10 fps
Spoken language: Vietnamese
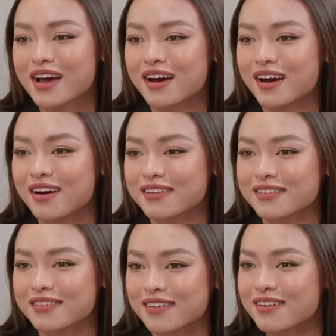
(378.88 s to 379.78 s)
À,
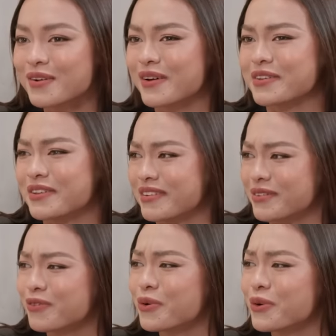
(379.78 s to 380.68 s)
có là gì,
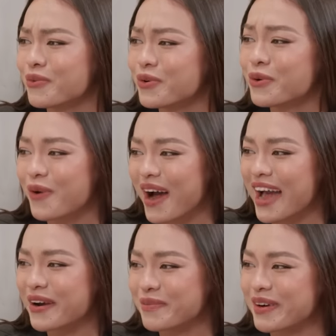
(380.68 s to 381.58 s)
vui vui
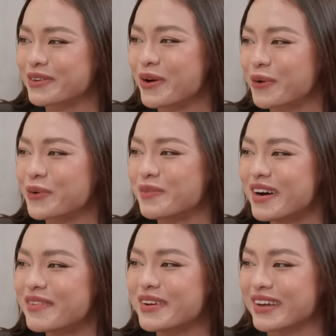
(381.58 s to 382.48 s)
quá rồi bận đồ nó cũng
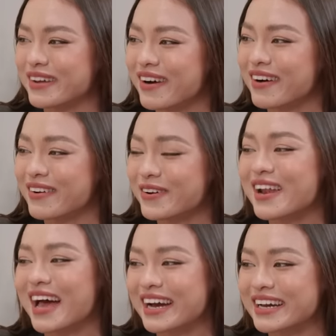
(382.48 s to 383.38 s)
hơi bị uh, lố
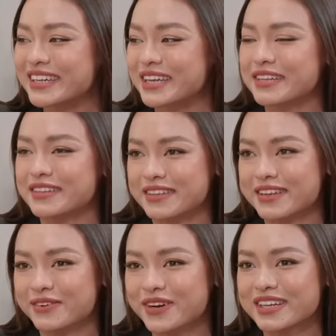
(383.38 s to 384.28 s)
lăng á, thì
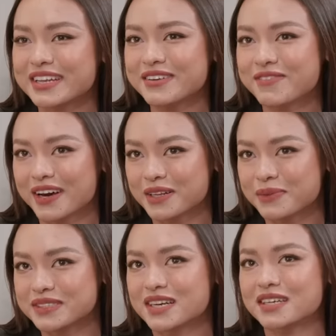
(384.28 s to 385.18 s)
nhiều khi thì như vậy thì
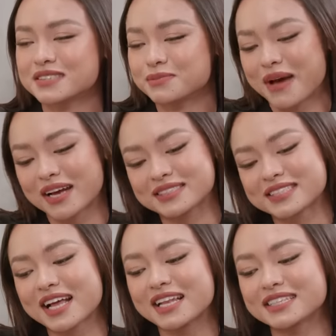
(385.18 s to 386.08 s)
mình cần bạn
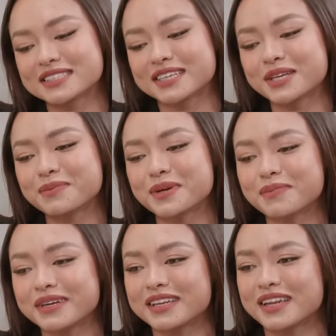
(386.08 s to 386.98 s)
stylist sẽ giúp cho
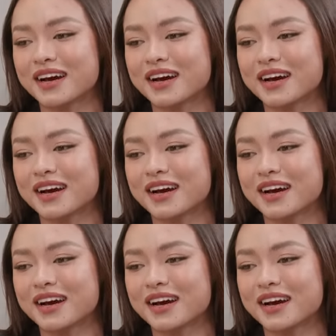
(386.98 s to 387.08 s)
mình